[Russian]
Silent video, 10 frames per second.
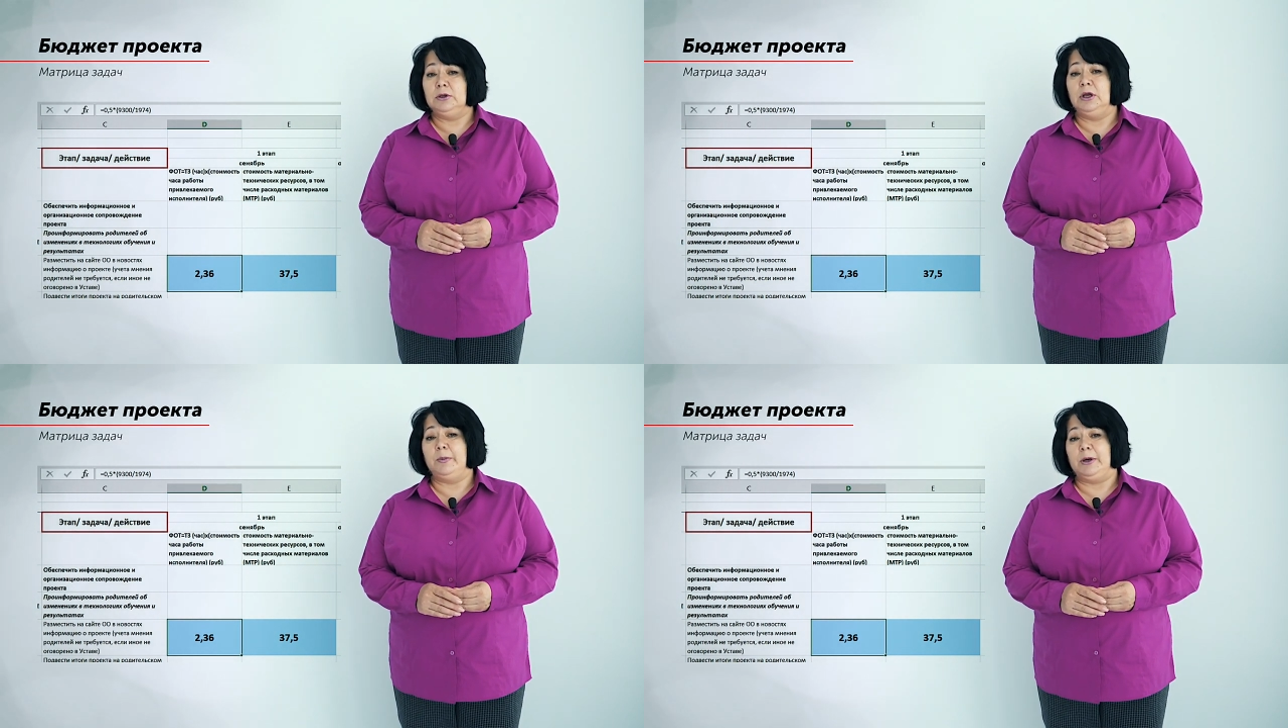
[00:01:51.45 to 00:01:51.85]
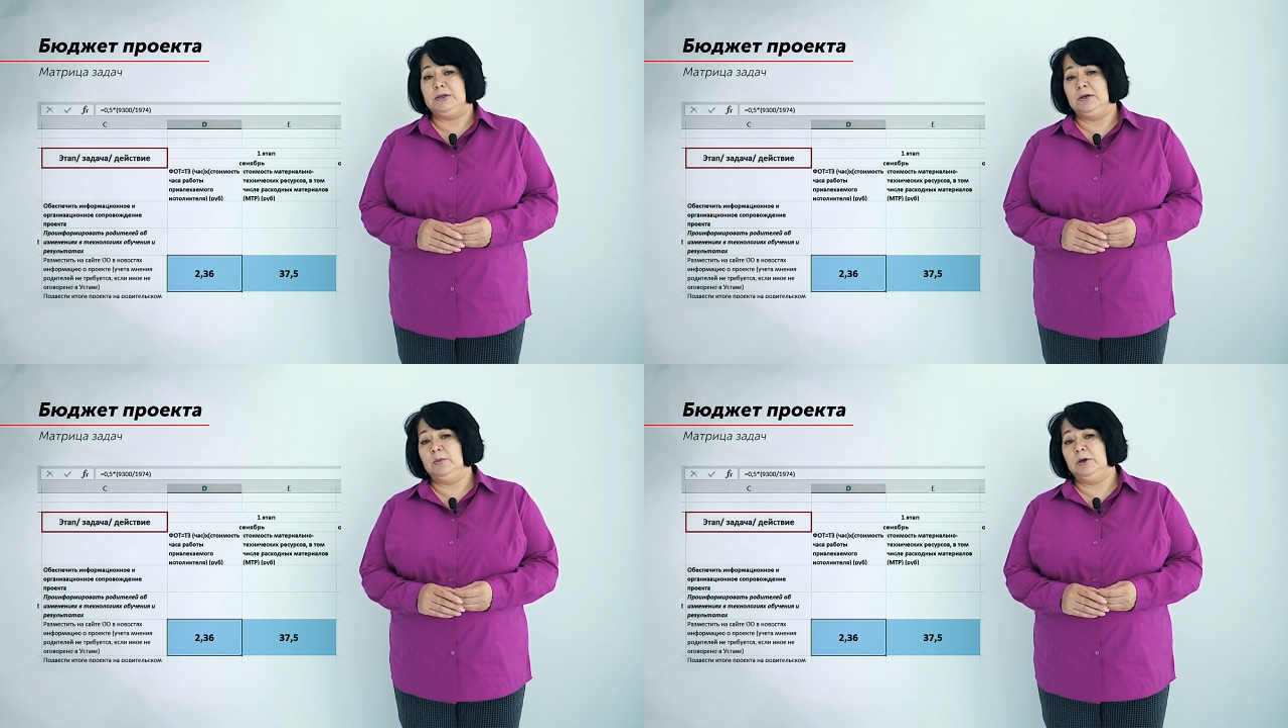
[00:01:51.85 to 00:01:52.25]

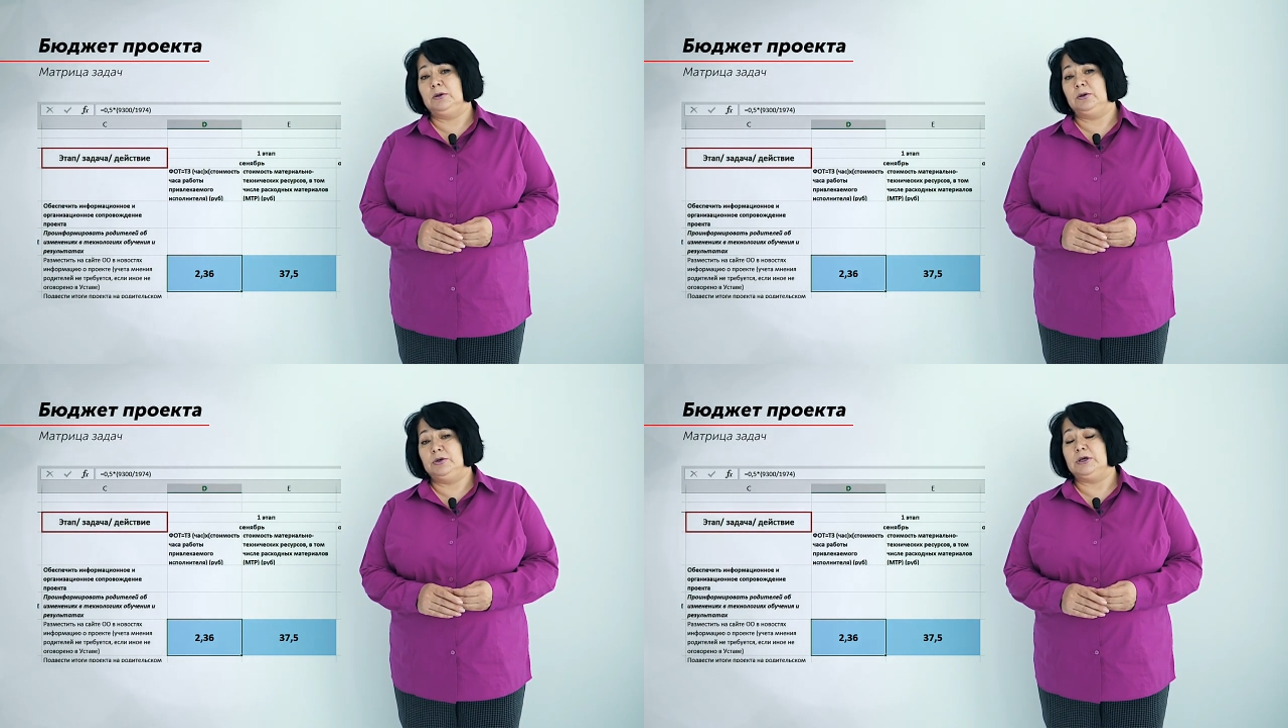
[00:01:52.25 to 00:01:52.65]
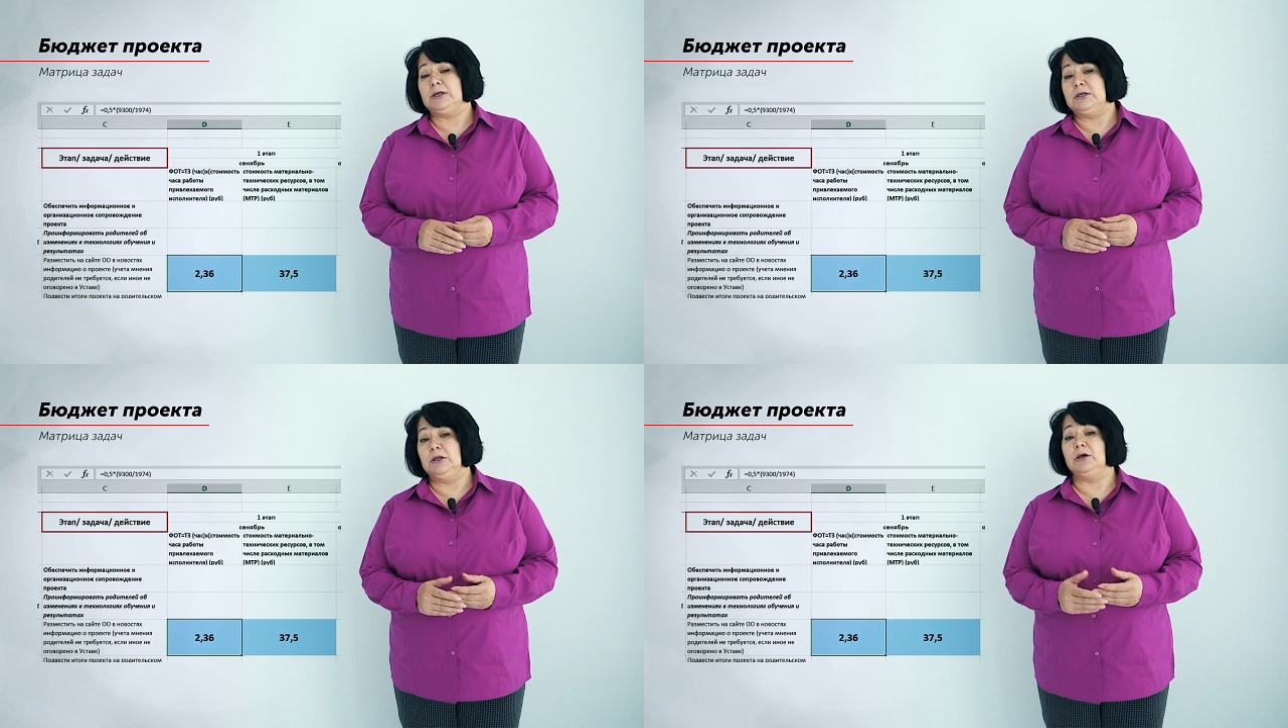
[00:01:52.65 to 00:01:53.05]
необходимые, то есть
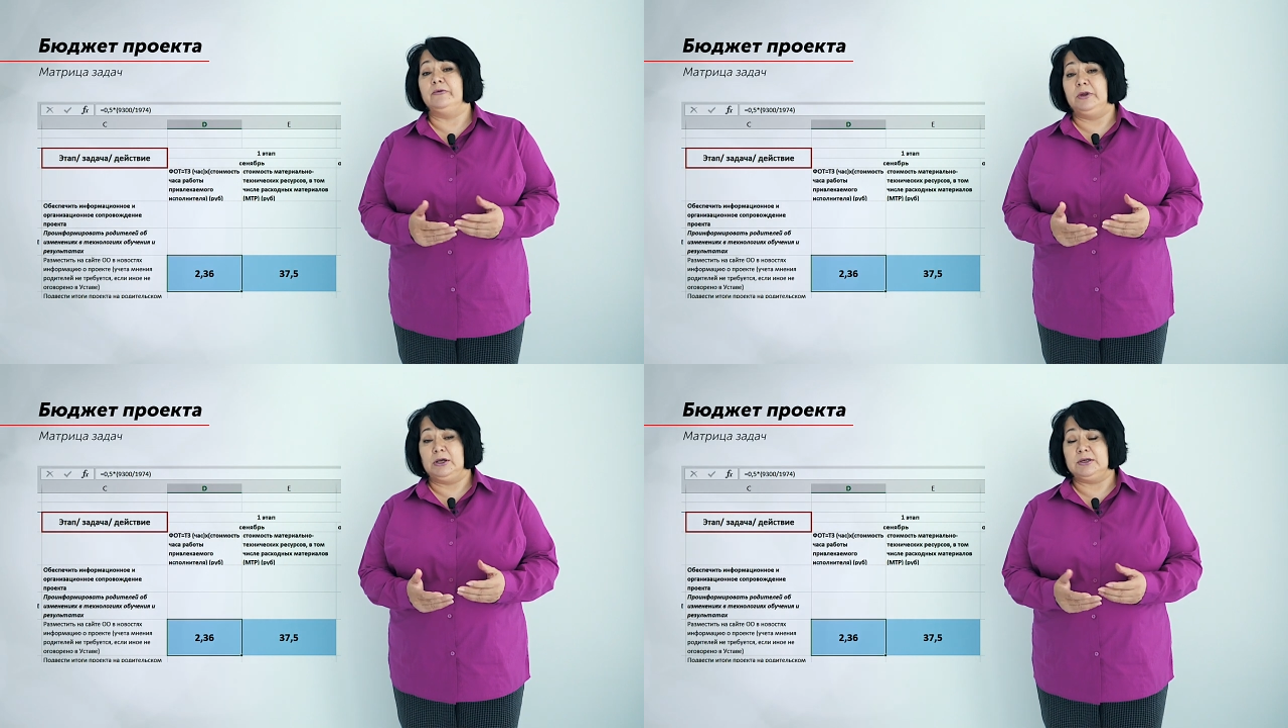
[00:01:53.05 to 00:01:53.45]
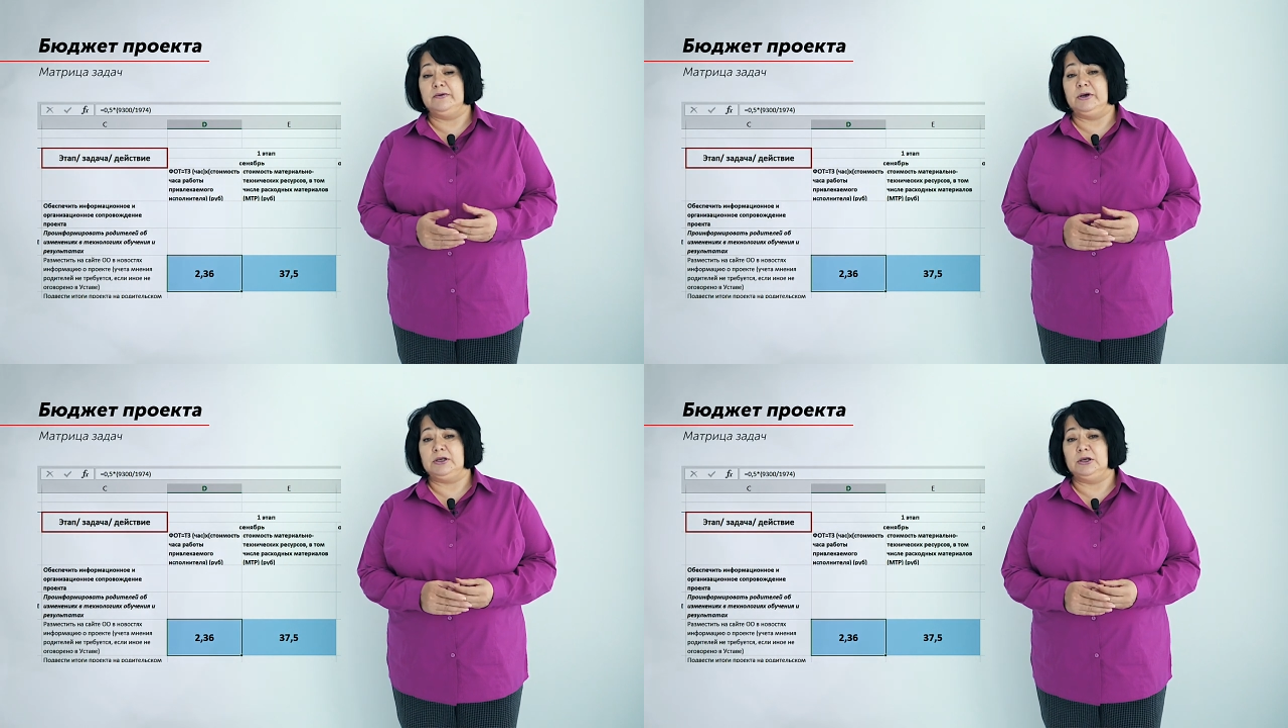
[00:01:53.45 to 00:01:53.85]
оценка,
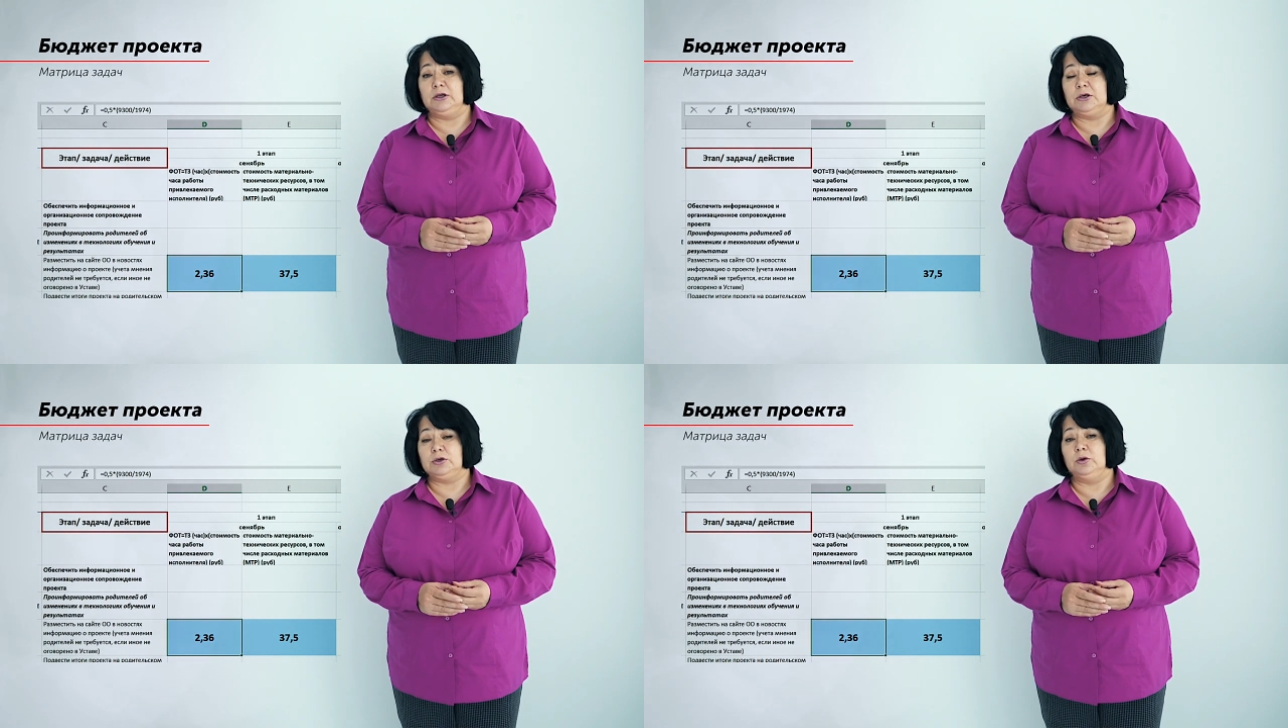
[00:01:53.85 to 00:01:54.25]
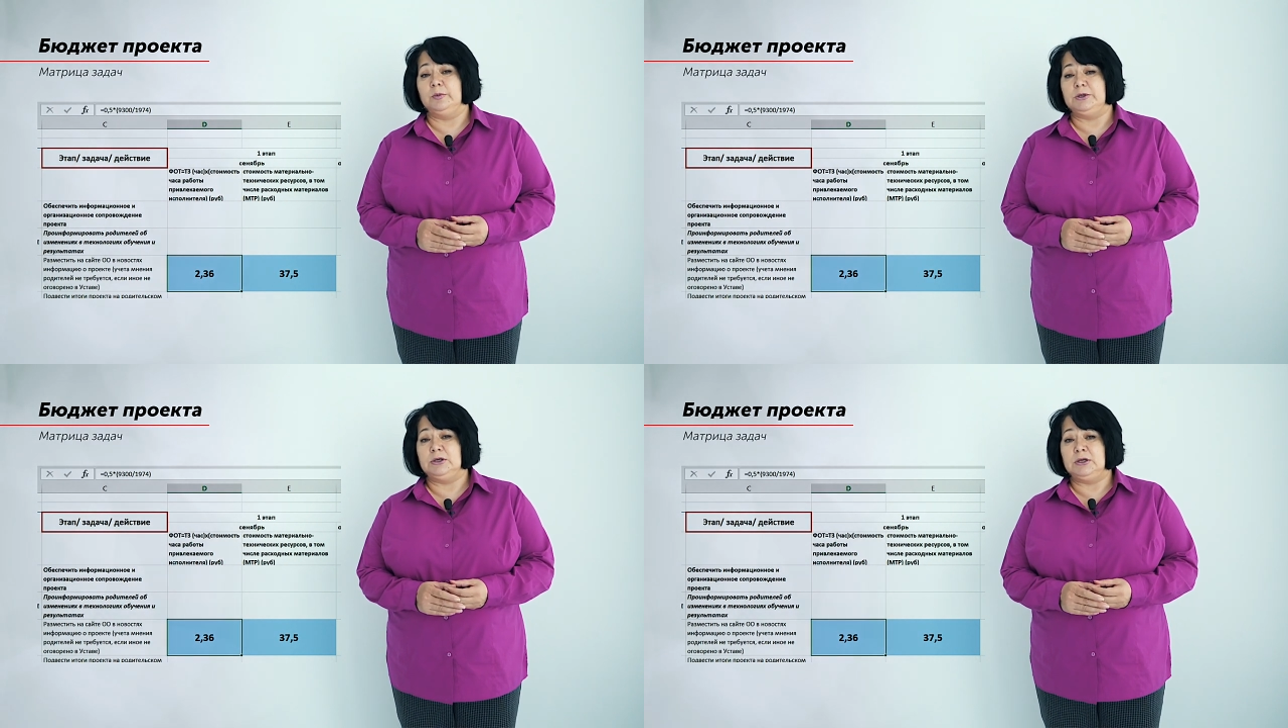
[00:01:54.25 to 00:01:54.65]
финансовая оценка
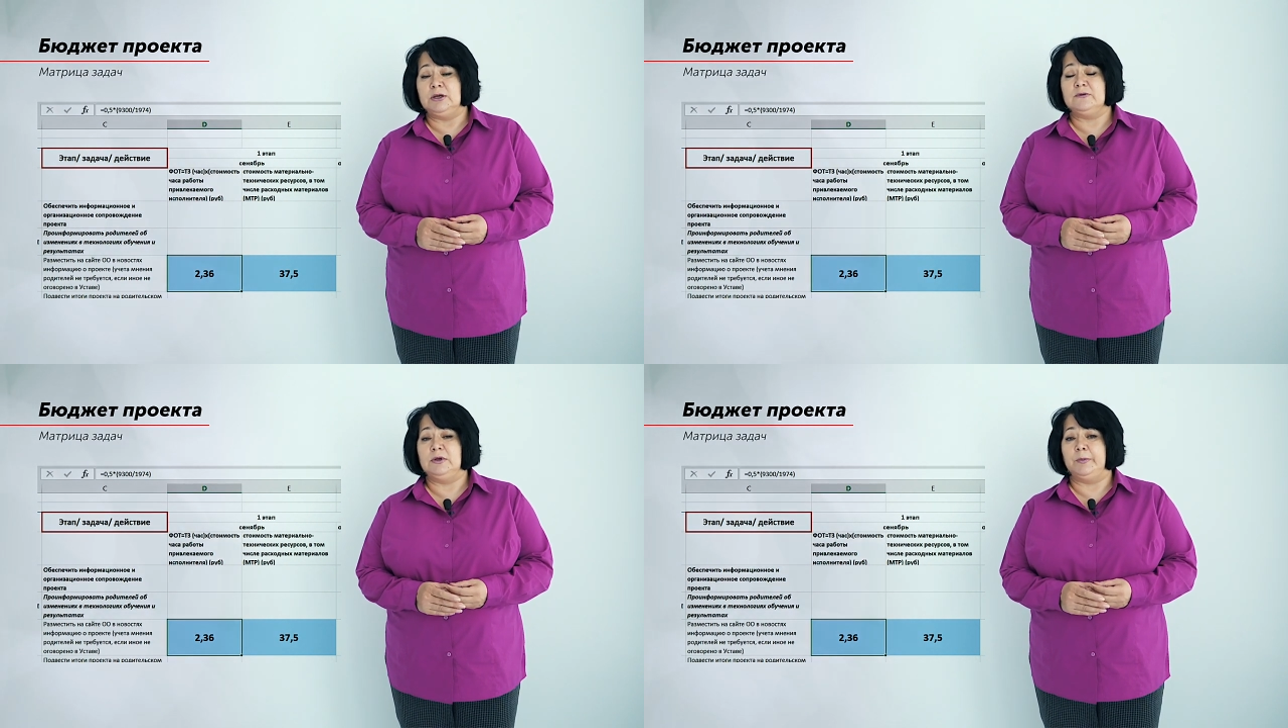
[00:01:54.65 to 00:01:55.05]
стоимости средств,